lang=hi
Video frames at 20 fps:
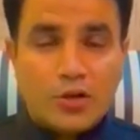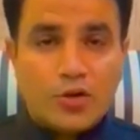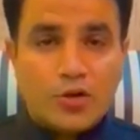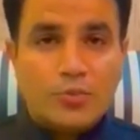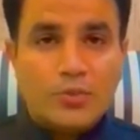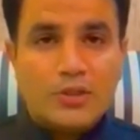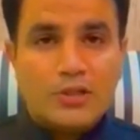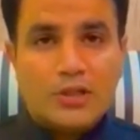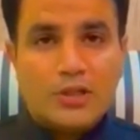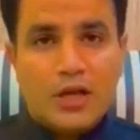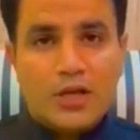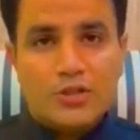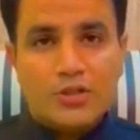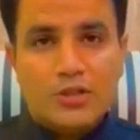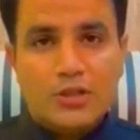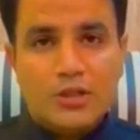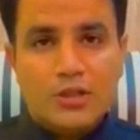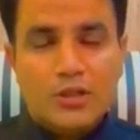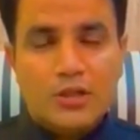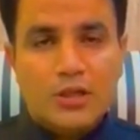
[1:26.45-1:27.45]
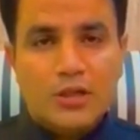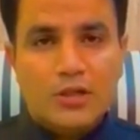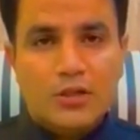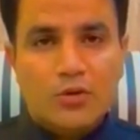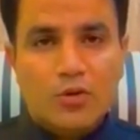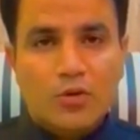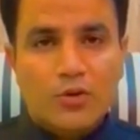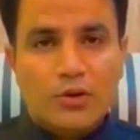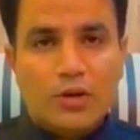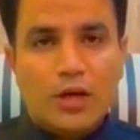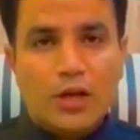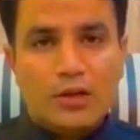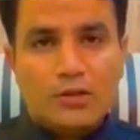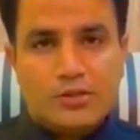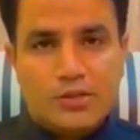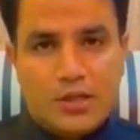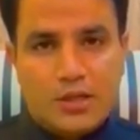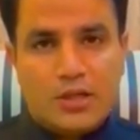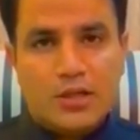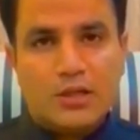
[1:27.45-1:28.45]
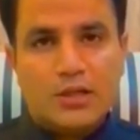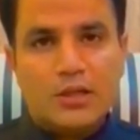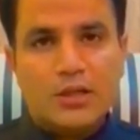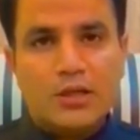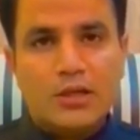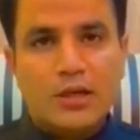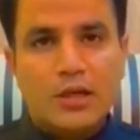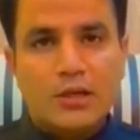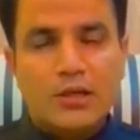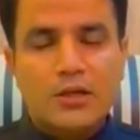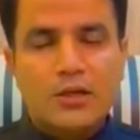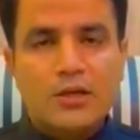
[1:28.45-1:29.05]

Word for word: के ऊपर तलाशी ली गई ओवरऑल चेकिंग की गई